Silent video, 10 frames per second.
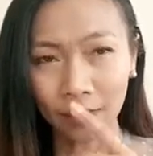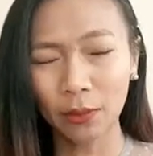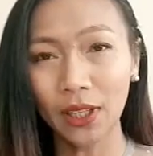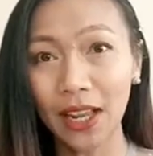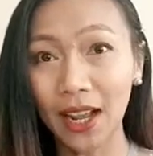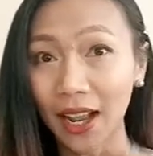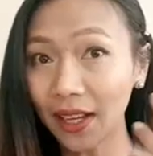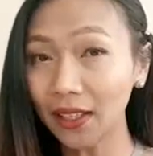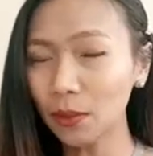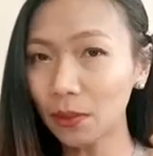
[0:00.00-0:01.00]
เวลาไอ
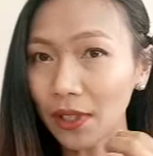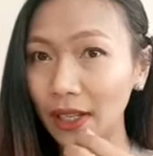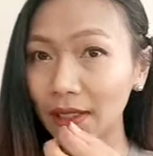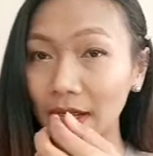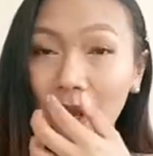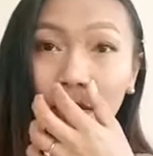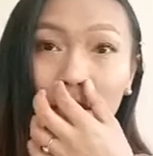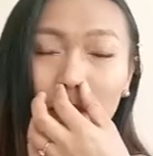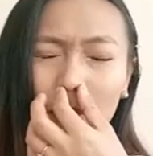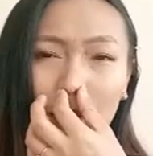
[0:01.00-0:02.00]
หรือว่าเวลาจามก็
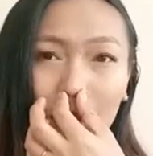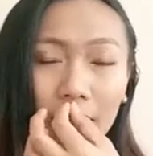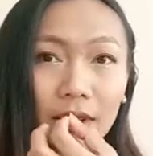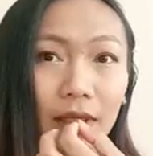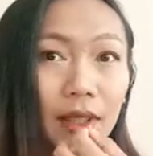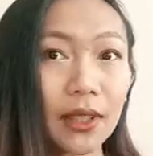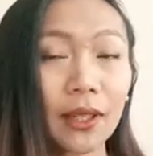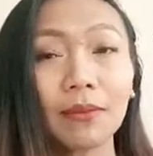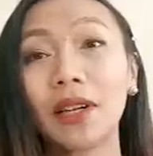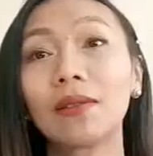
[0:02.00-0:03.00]
จะมีเออเลือด
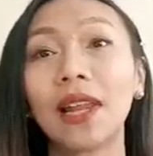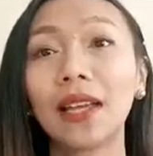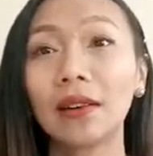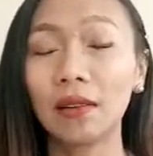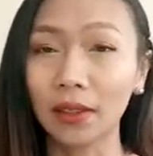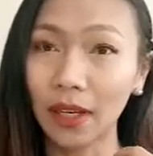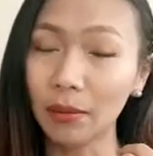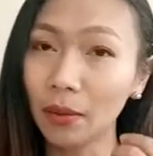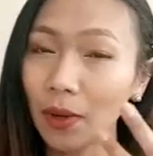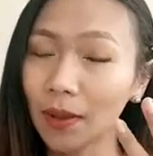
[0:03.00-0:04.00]
กำเดาไหลออกนะ
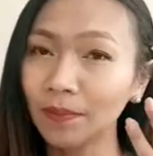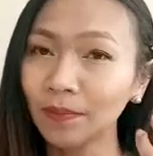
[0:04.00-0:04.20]
เพราะว่า